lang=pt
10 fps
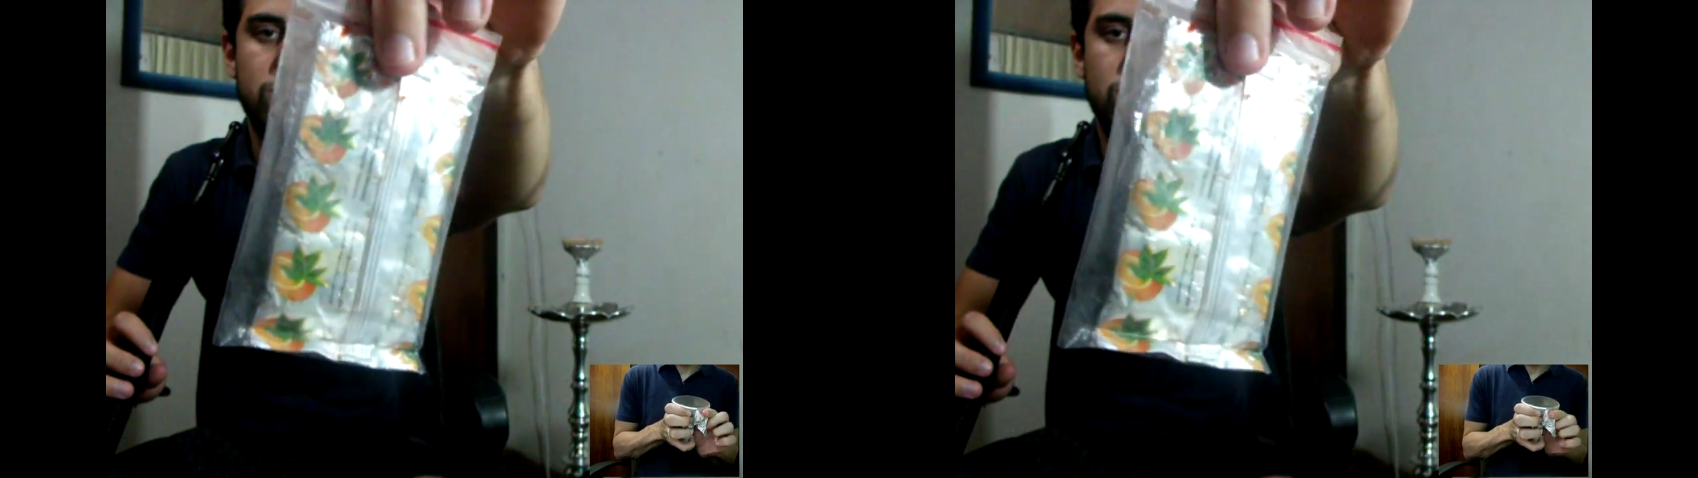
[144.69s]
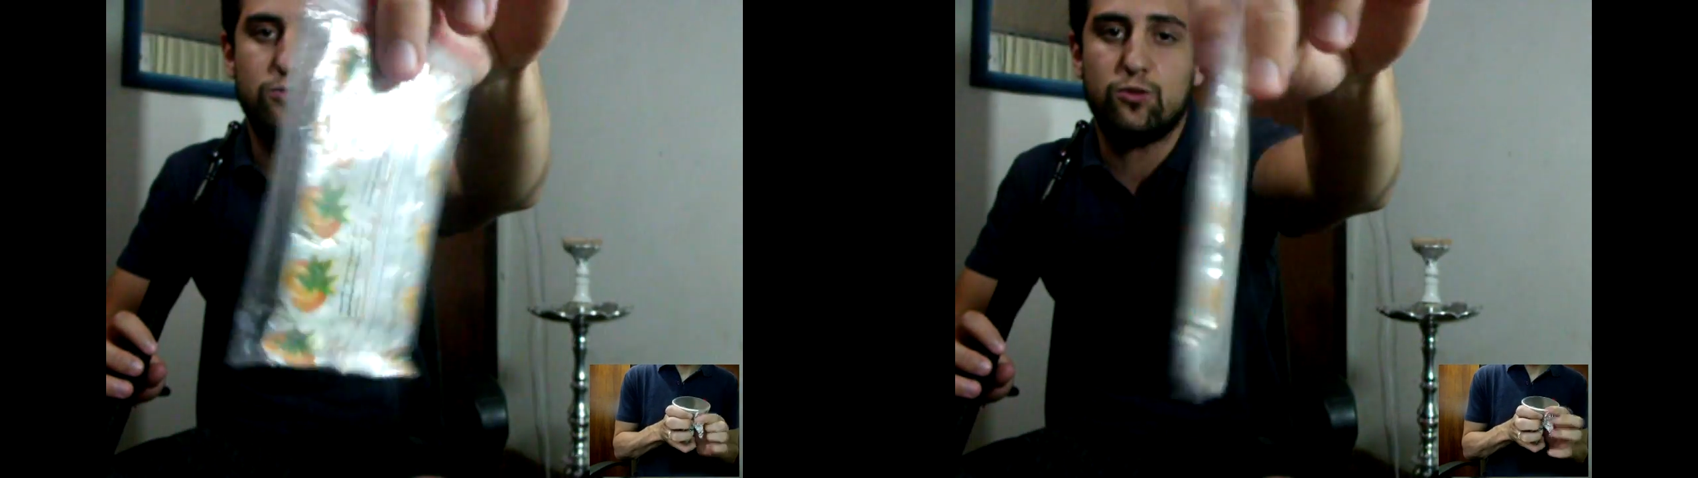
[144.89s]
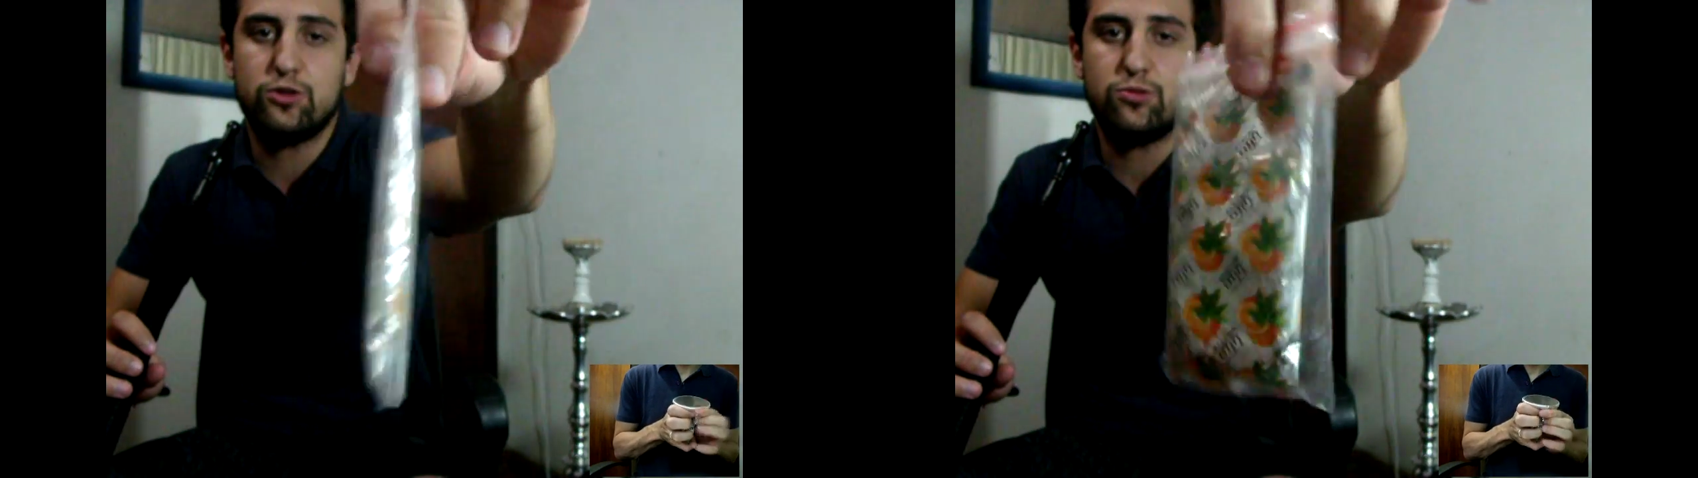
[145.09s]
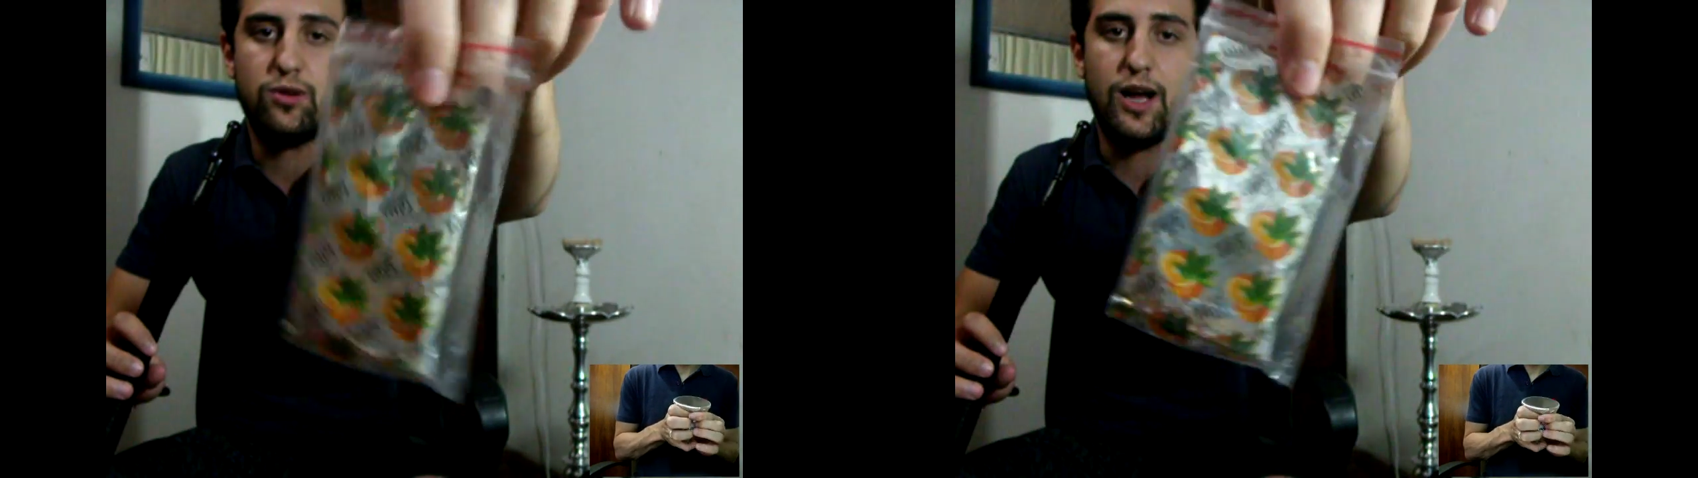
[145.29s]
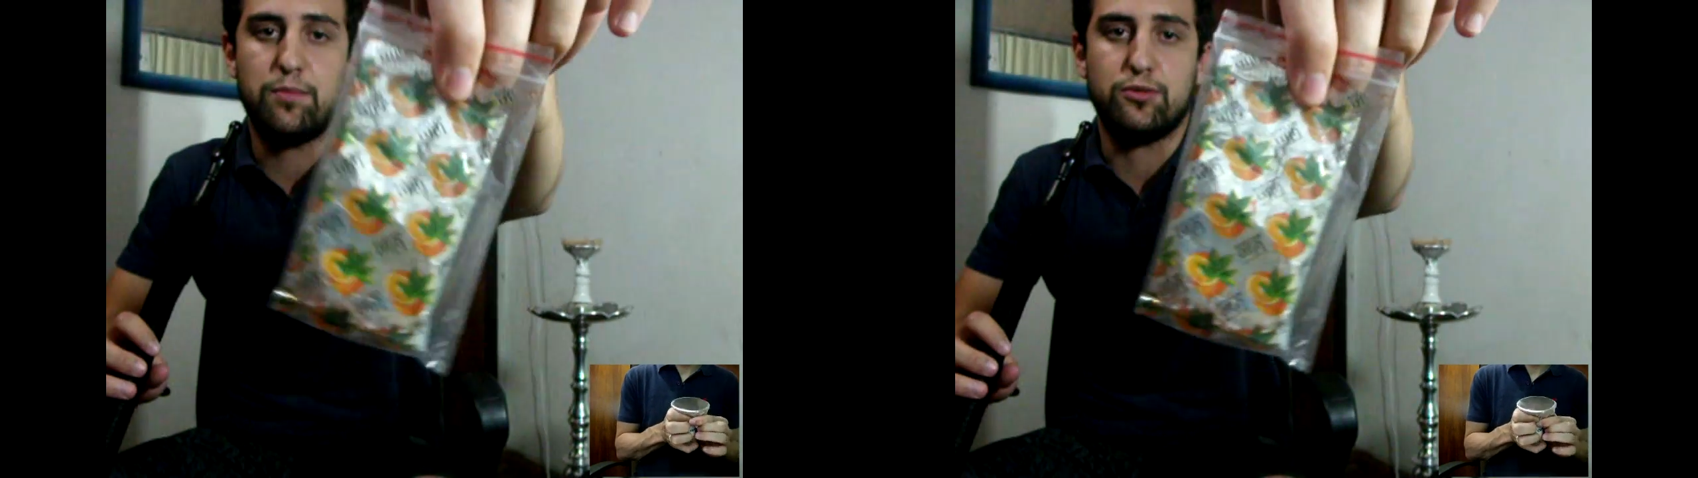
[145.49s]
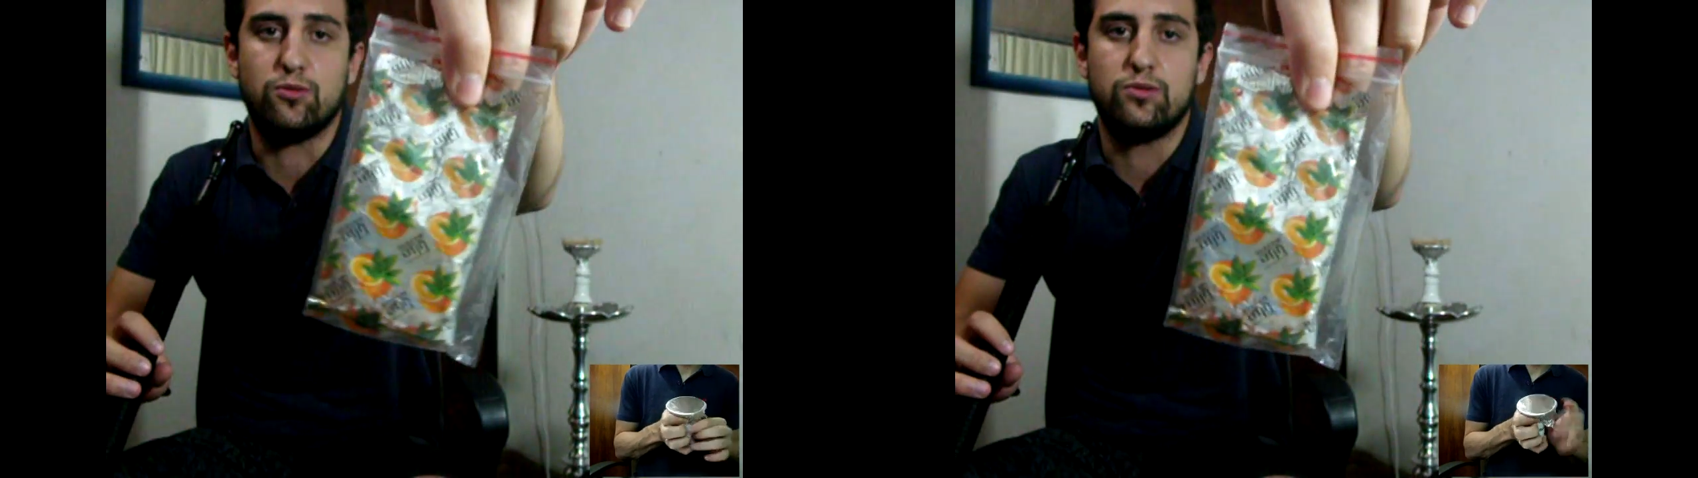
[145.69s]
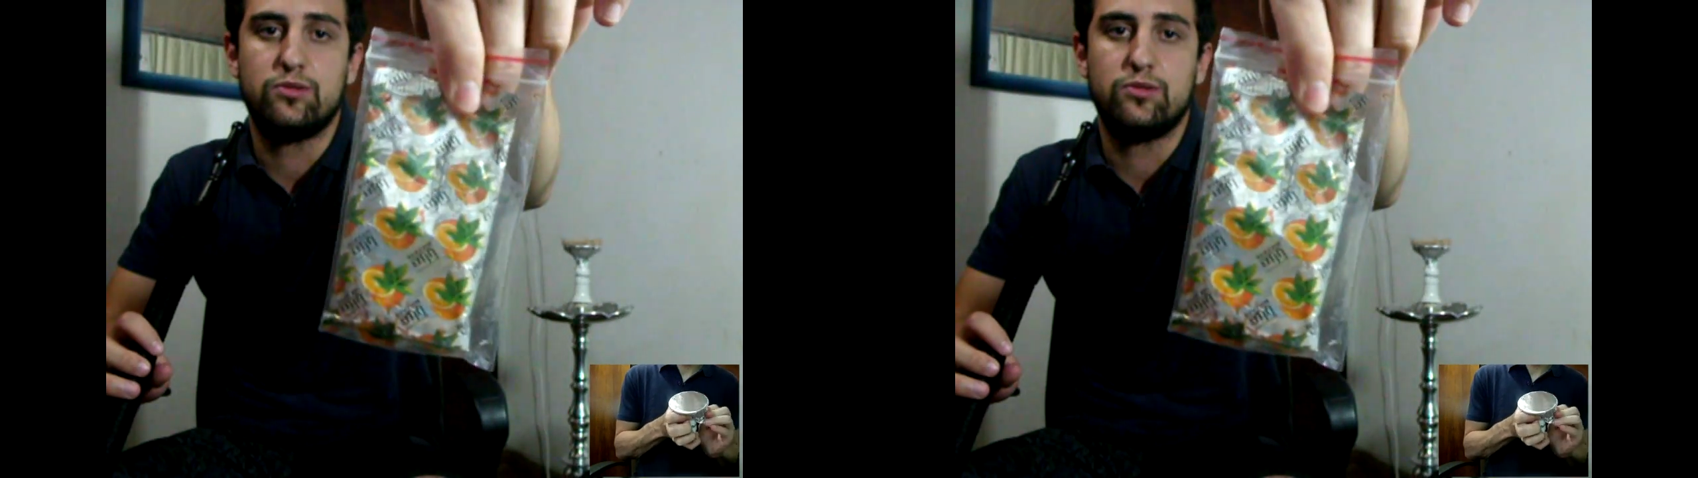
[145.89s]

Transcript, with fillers: muito gosto rápido.